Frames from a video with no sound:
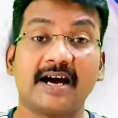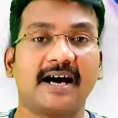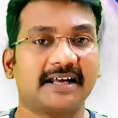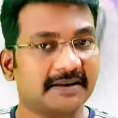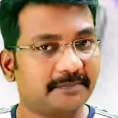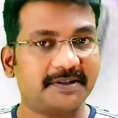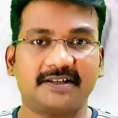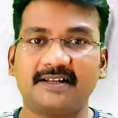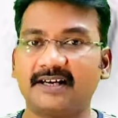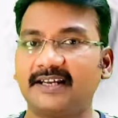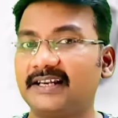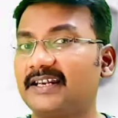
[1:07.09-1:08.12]
அதை பற்றி
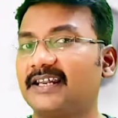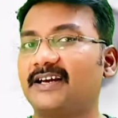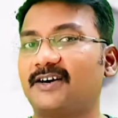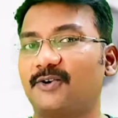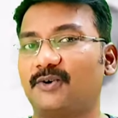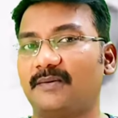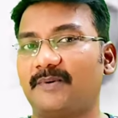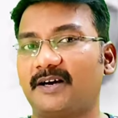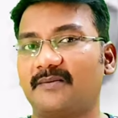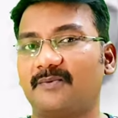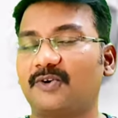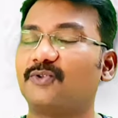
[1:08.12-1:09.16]
தான் இன்றைய காணொலியில்
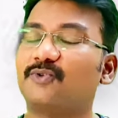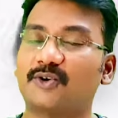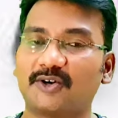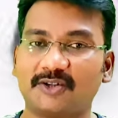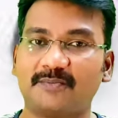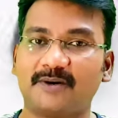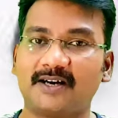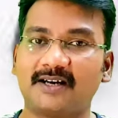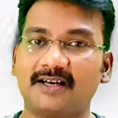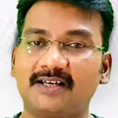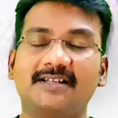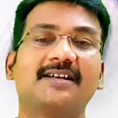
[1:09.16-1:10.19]
பார்க்க போகிறோம் தொடர்ந்து
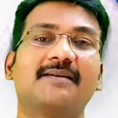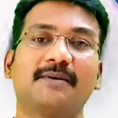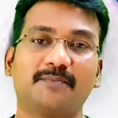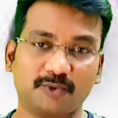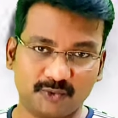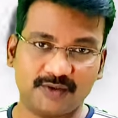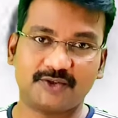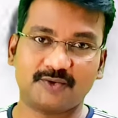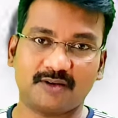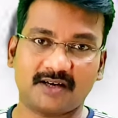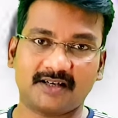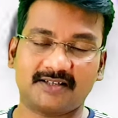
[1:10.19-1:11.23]
பாருங்கள் இது நம்ம புதுவை சுத சுதாகர்